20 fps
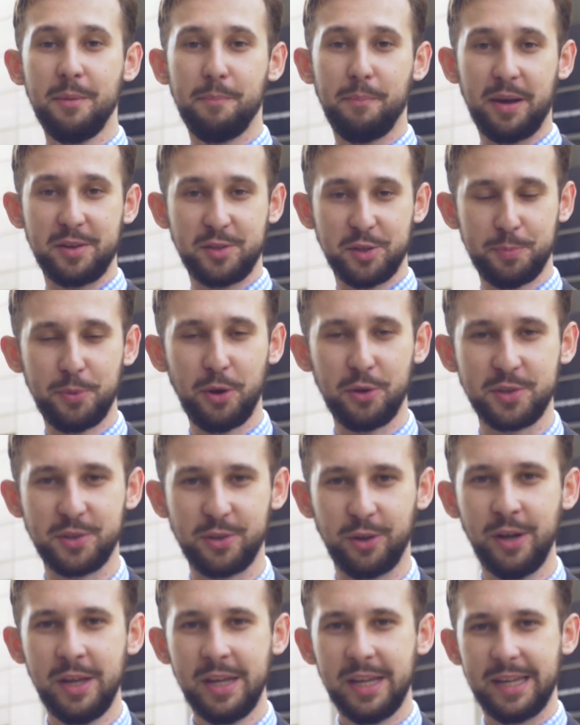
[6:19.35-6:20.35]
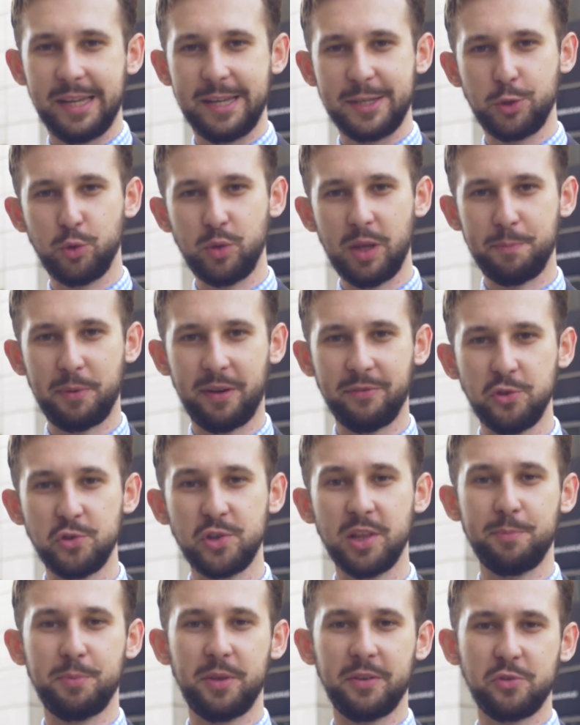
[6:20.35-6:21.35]
Bardzo prosto. E, studia
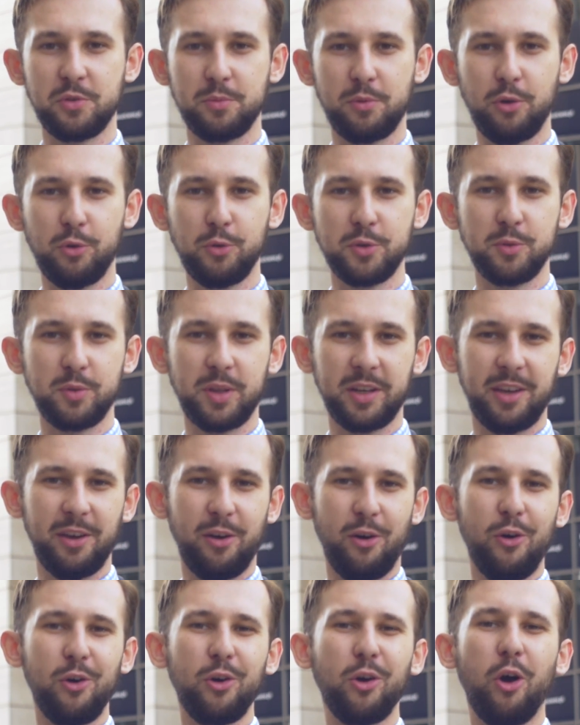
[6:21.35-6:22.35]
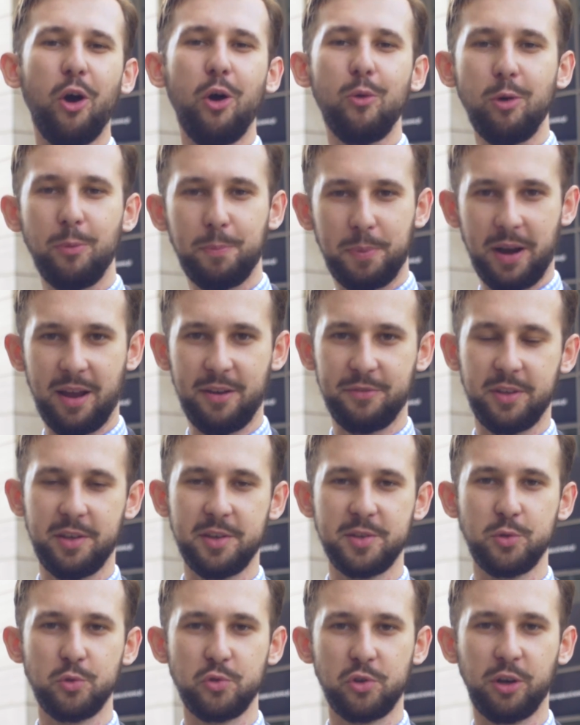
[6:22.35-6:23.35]
prawnicze na pierwszym roku są takie okołoprawne.
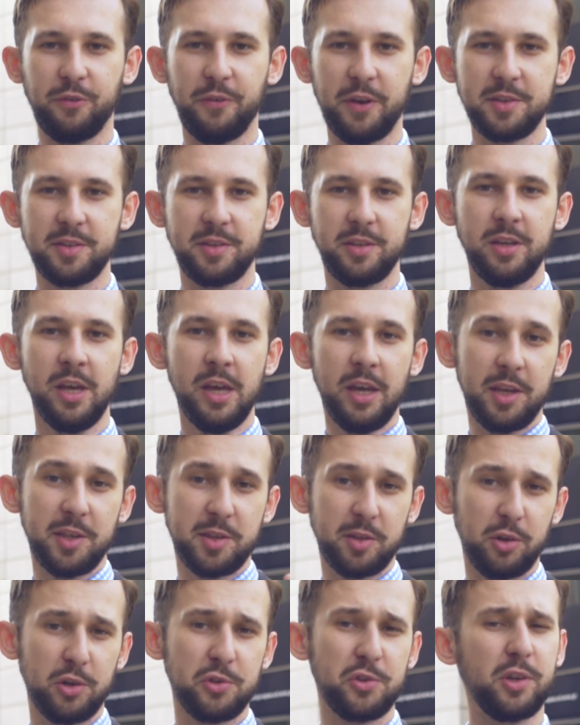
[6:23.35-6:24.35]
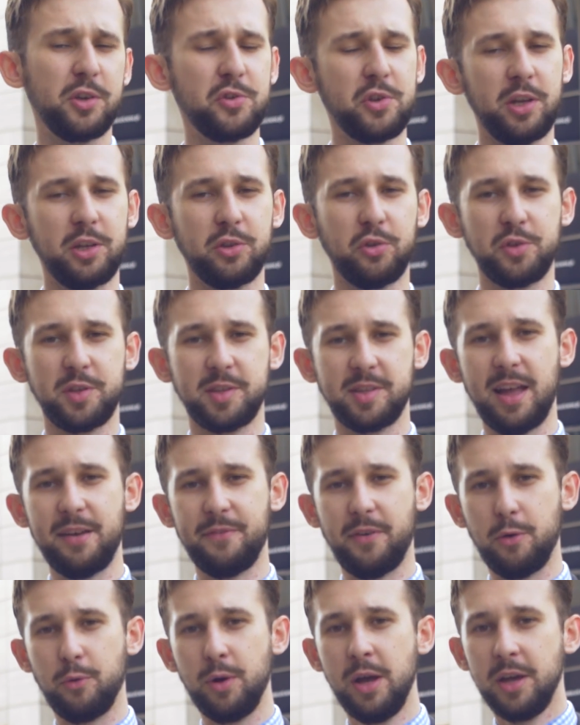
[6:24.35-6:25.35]
Jest dużo kwestii historycznych. Jeżeli ktoś
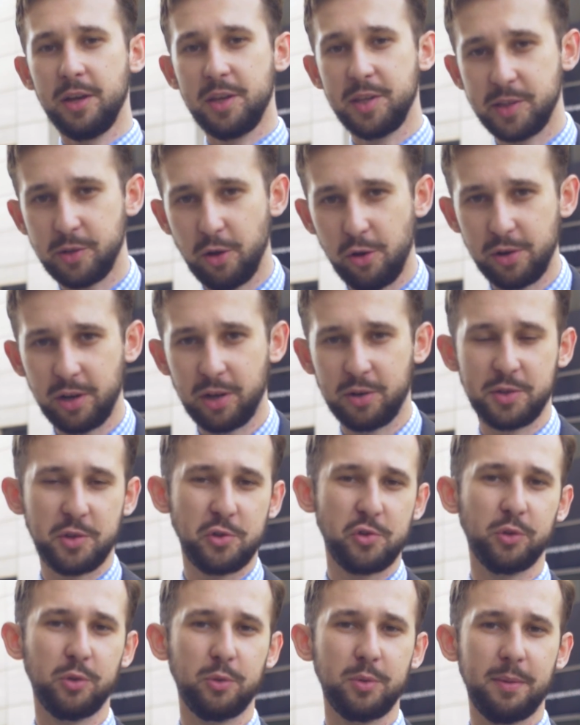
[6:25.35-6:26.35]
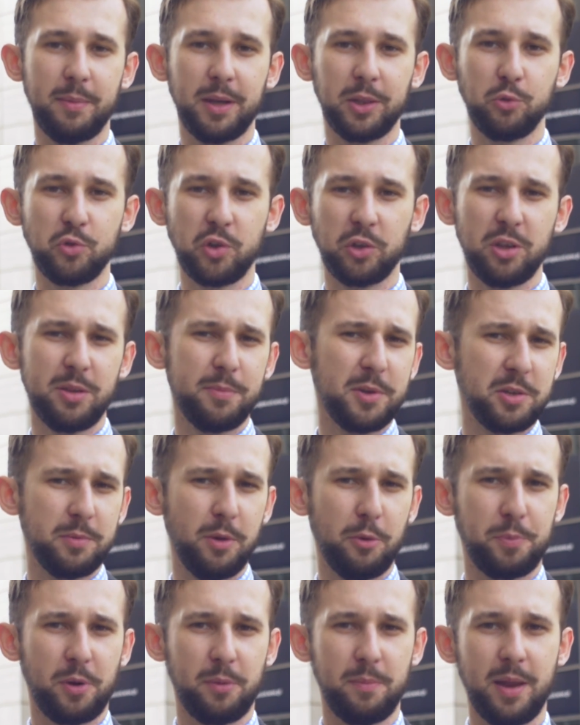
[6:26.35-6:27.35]
zdawał historię rozszerzoną na maturze, to nie będzie
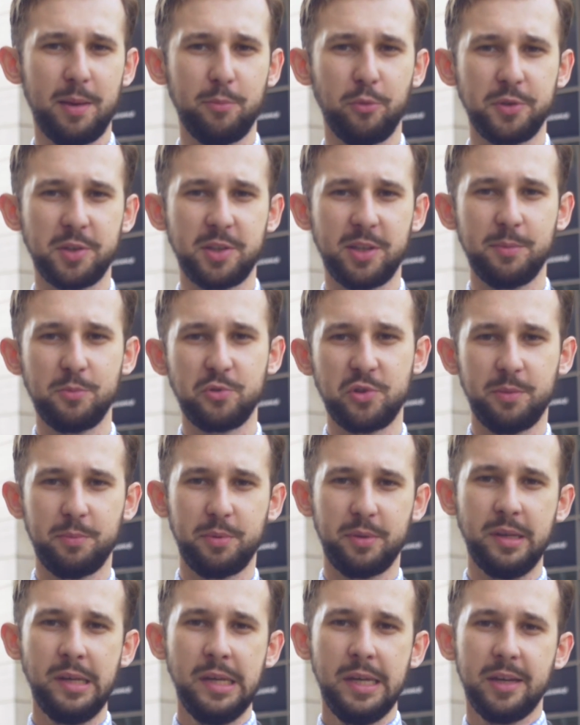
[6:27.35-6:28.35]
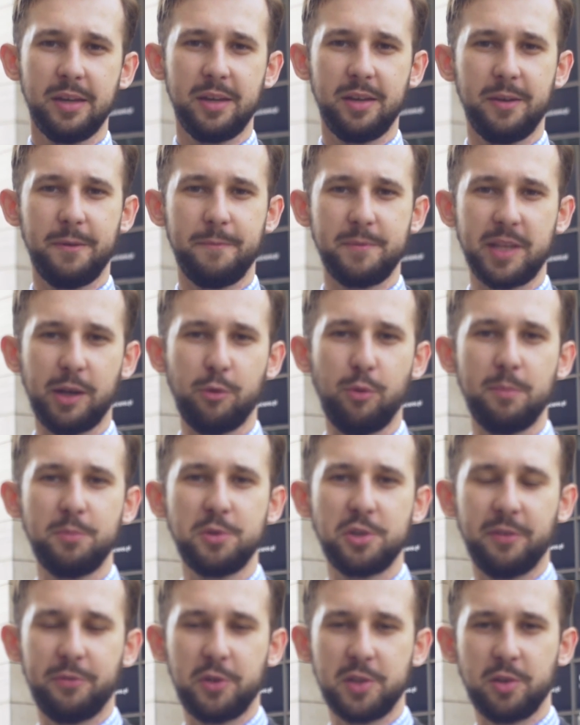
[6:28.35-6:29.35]
miał problemu z tym, żeby e,
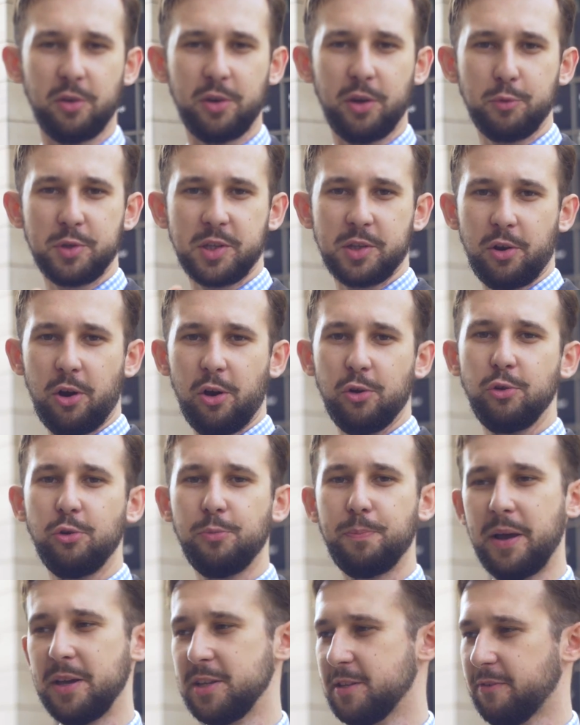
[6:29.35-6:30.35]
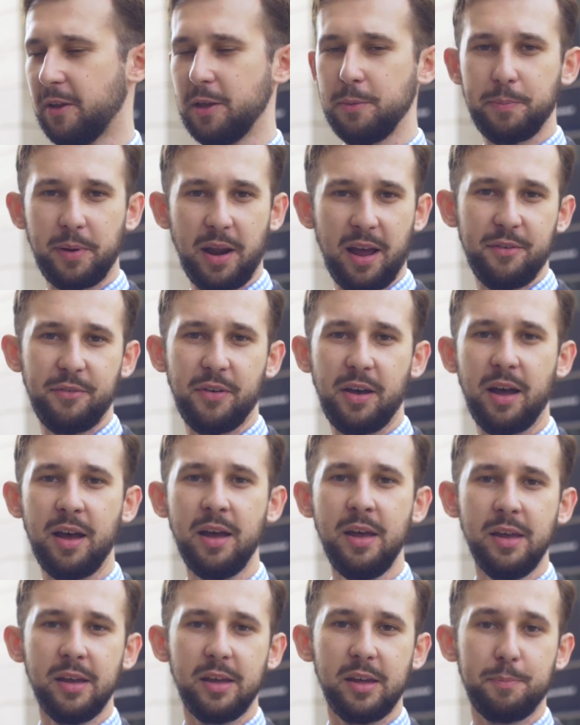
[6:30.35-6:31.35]
zagłębić się w historię ustroju, państwa i
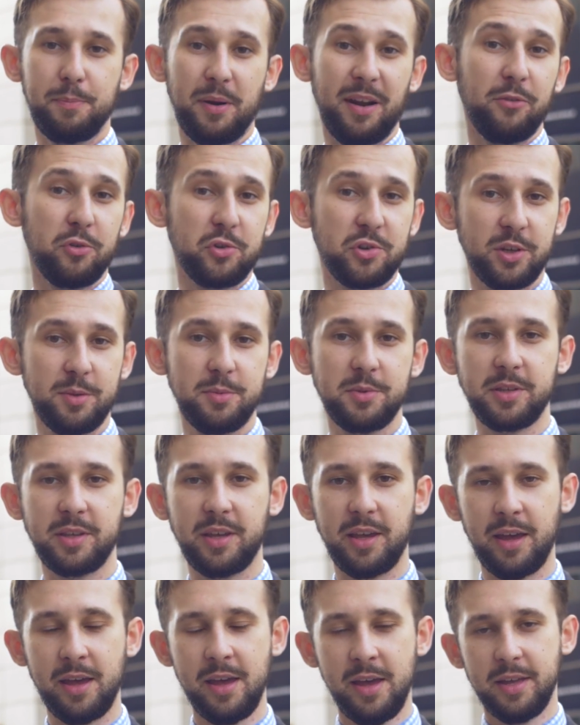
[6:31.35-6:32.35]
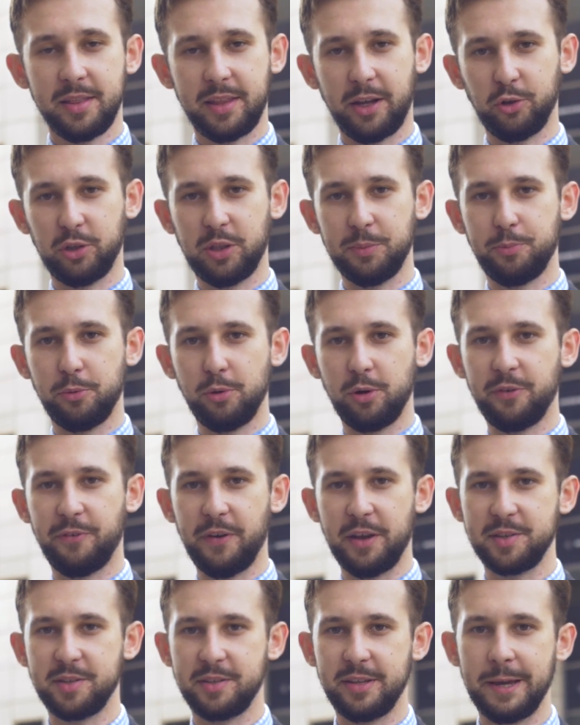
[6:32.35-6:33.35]
prawa, e, prawo rzymskie, tego typu
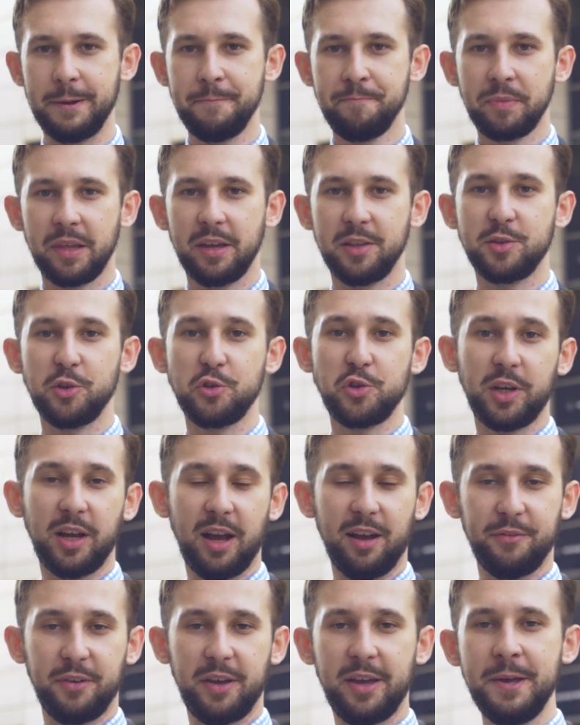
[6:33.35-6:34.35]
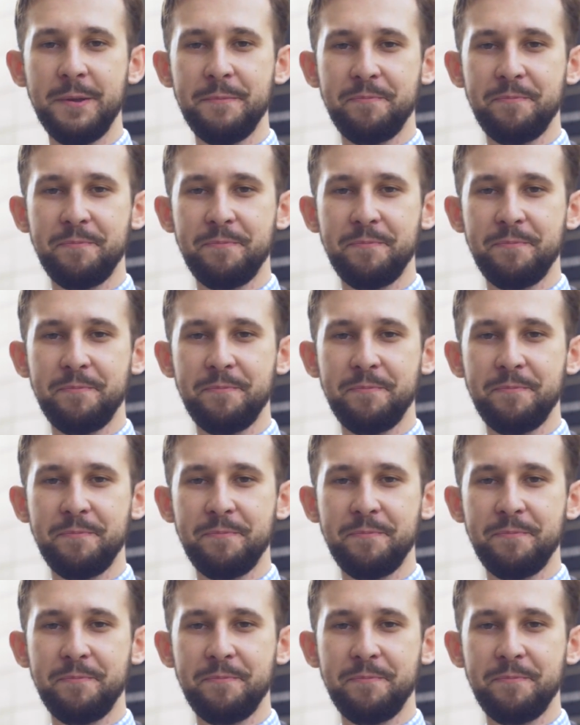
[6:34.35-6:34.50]
kwestie. Co ciekawe,